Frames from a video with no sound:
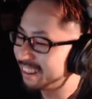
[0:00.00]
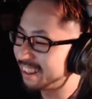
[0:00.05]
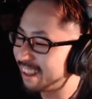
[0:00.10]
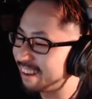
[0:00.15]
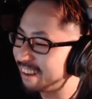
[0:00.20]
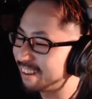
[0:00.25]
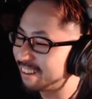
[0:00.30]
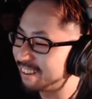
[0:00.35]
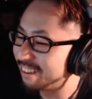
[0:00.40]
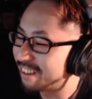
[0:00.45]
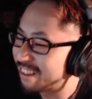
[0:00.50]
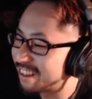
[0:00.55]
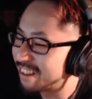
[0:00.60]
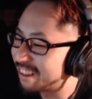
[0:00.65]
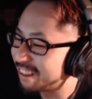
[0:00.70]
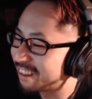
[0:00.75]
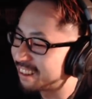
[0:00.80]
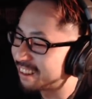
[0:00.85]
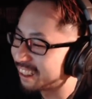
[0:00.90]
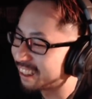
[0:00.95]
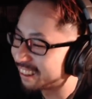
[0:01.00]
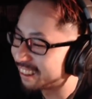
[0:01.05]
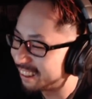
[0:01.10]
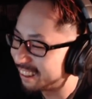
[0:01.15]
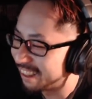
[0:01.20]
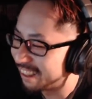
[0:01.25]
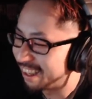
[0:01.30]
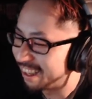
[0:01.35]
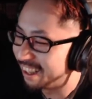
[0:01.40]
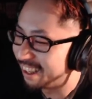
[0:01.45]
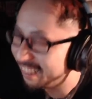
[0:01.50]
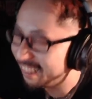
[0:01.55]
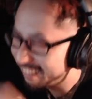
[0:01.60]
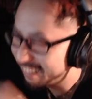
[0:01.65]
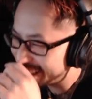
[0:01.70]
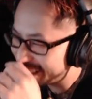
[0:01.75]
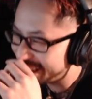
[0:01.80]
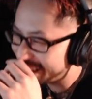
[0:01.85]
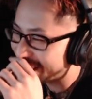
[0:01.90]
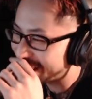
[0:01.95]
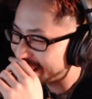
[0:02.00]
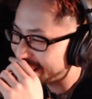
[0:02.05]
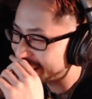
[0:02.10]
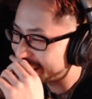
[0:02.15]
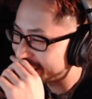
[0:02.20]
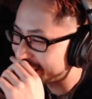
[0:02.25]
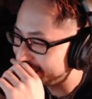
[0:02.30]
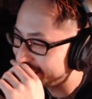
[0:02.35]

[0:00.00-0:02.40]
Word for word: テイクツー勝手にやり始